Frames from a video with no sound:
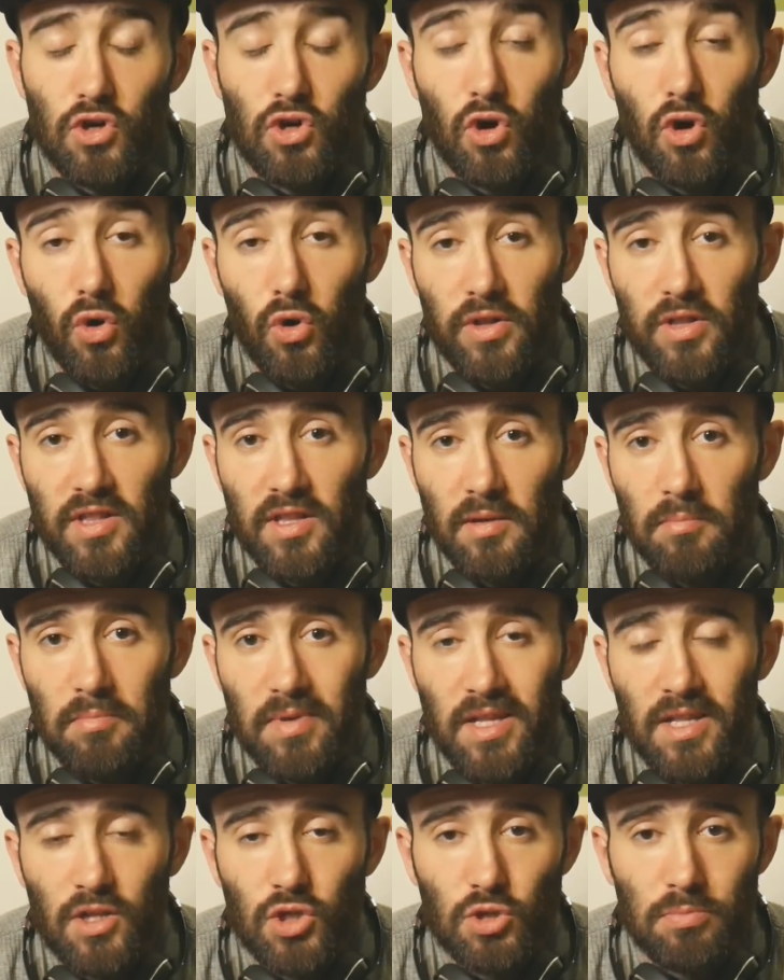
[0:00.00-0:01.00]
Heute
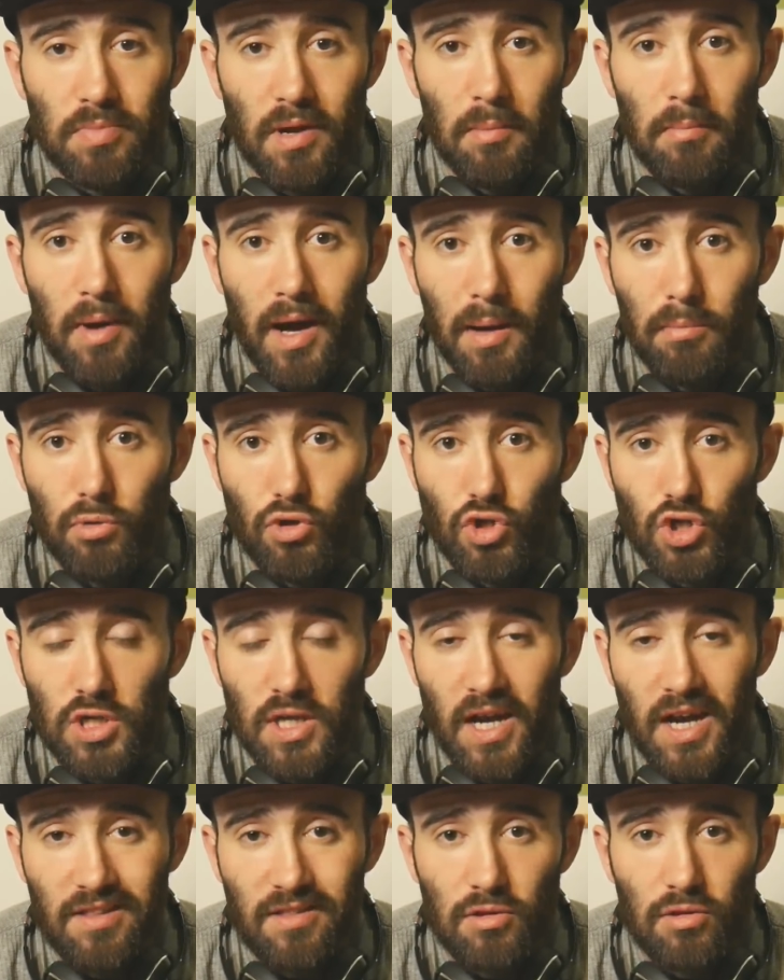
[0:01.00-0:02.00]
bin ich bei
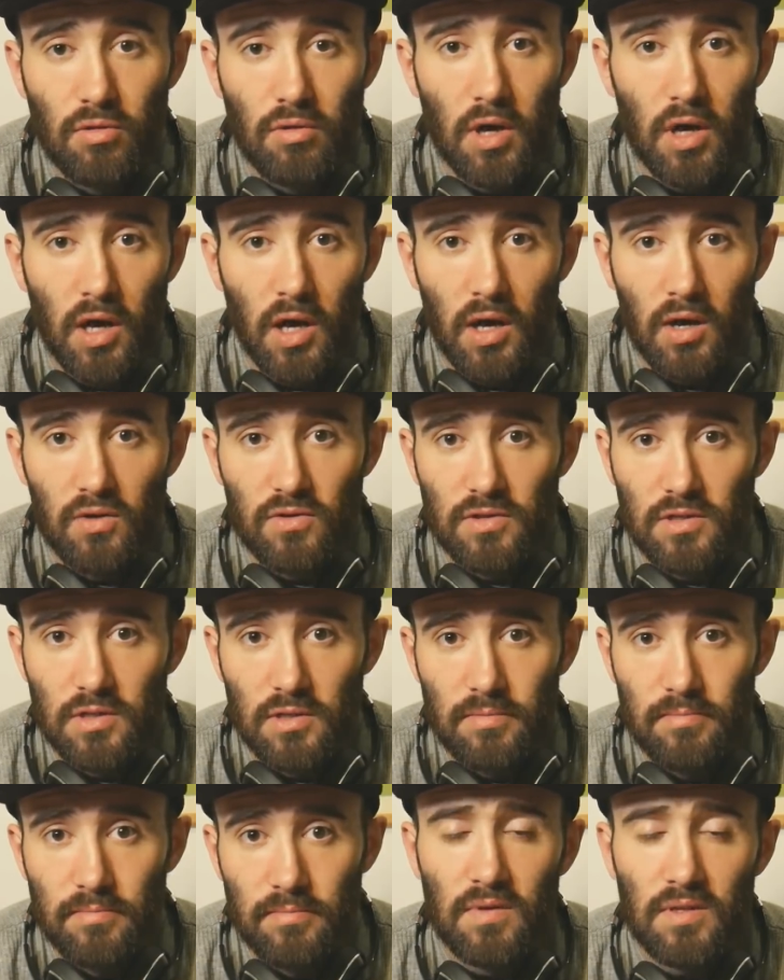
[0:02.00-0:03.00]
Babuschka zu Hause,
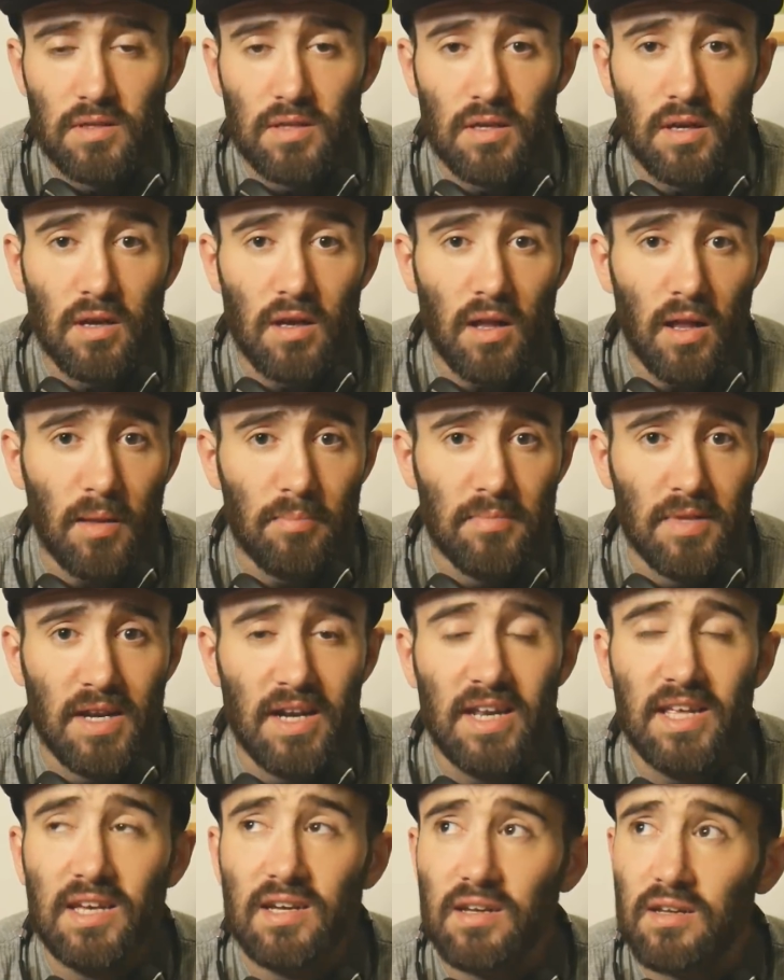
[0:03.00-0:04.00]
weshalb die
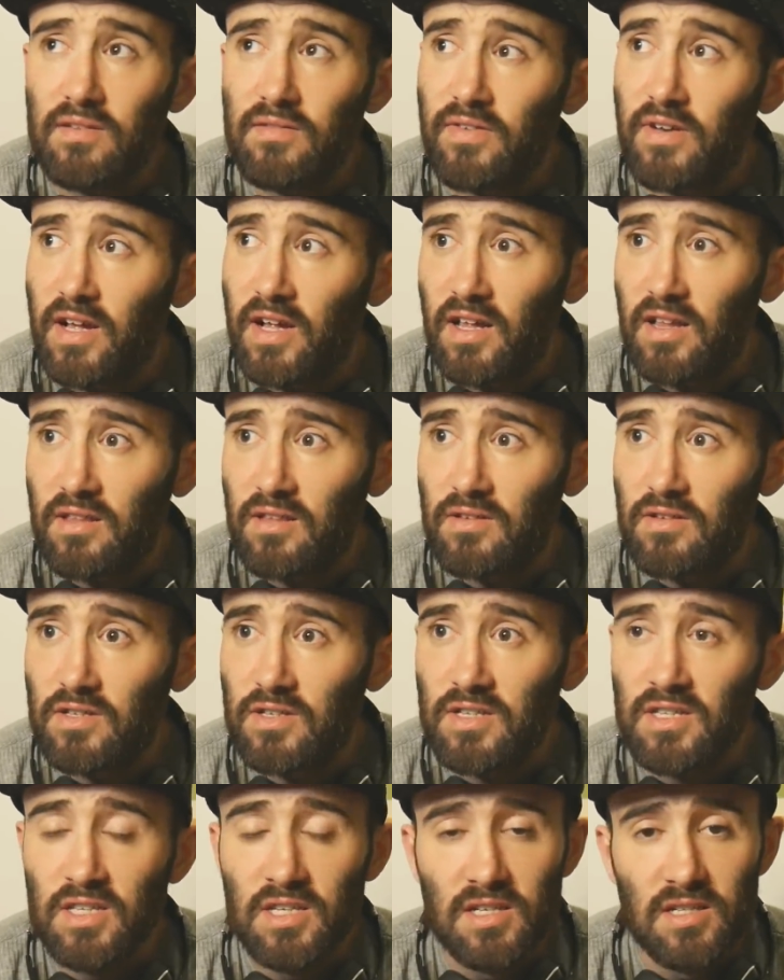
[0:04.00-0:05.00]
Lichtverhältnisse
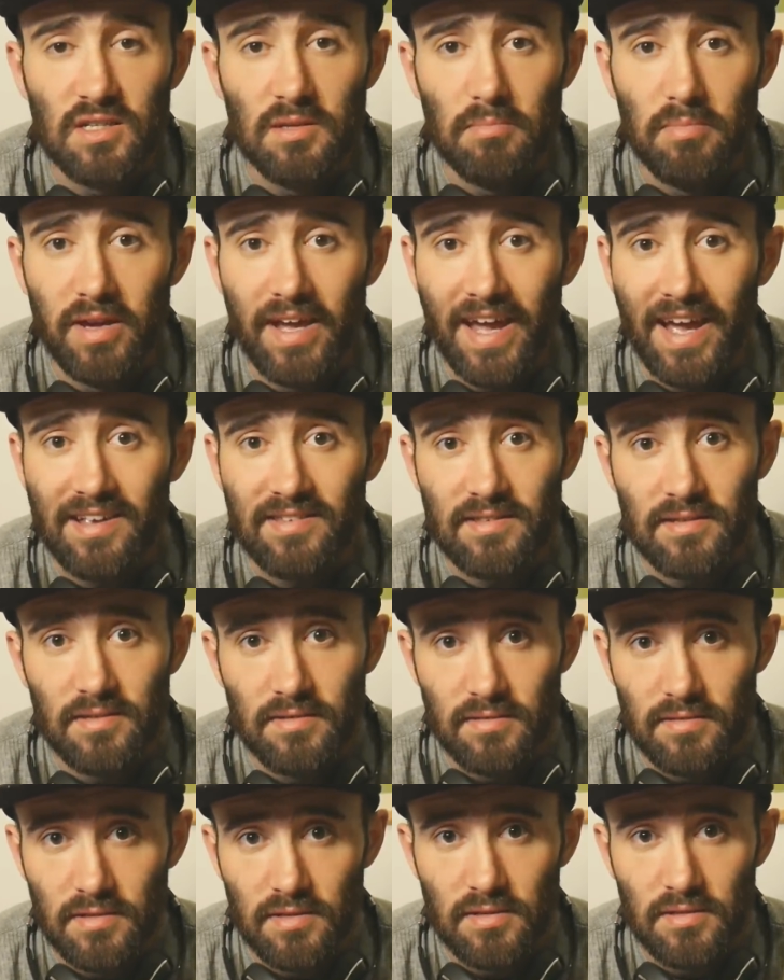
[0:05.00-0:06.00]
nicht die besten
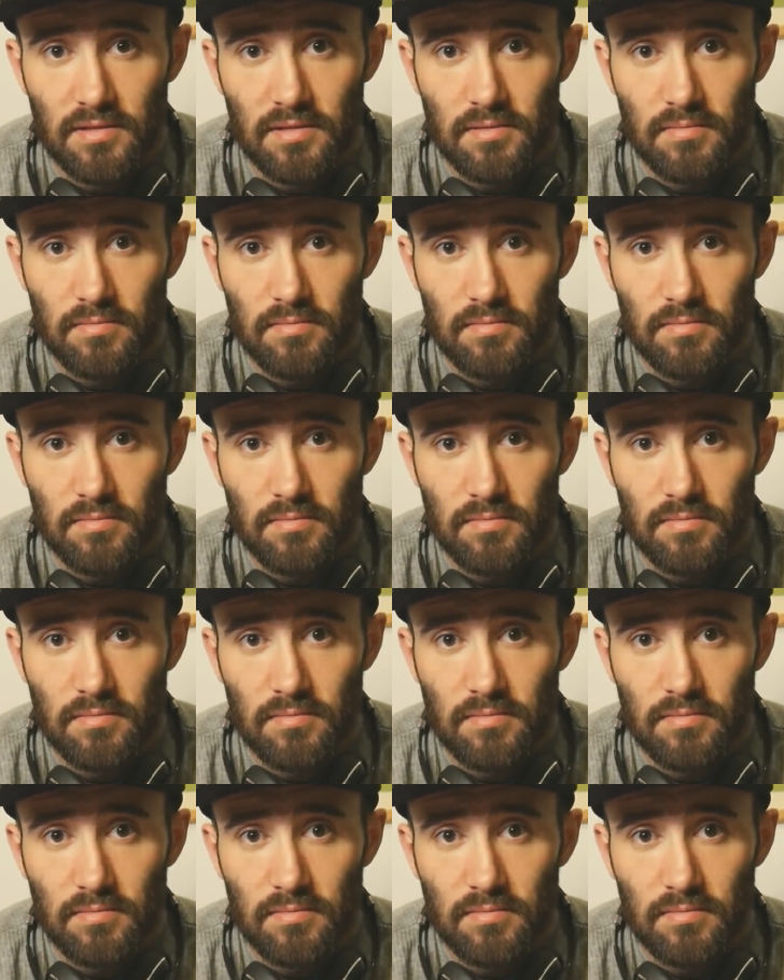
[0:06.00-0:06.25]
sind.